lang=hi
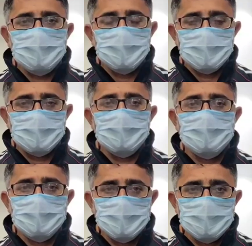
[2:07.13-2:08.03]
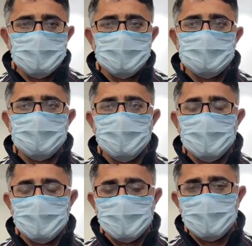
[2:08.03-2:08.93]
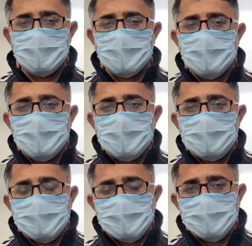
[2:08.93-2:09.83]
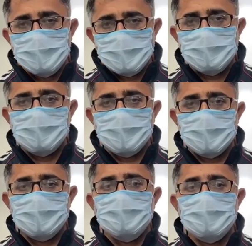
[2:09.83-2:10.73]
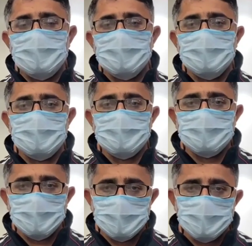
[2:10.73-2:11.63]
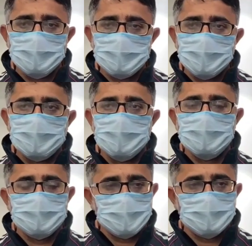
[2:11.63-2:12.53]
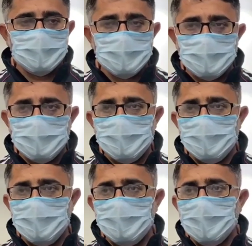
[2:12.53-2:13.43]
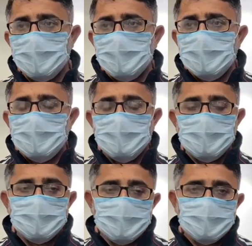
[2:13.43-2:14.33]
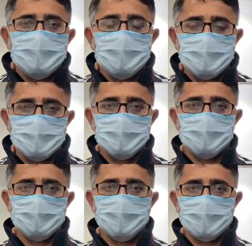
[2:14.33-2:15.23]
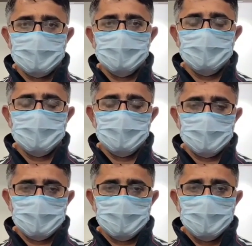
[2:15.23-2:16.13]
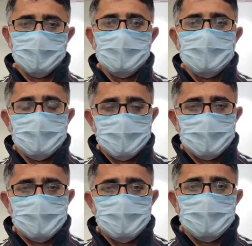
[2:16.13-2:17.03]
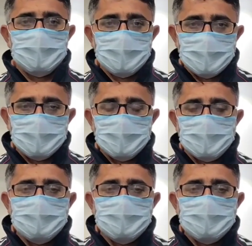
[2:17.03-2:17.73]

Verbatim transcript: विनम्र अनुरोध यही विशेष नीति बेले प्रभु सेवा बेले समस्त सहयोग रहू विशेष करी शहर रू बाहर रू कोई लोग पर्टिकुलर पीरियड रे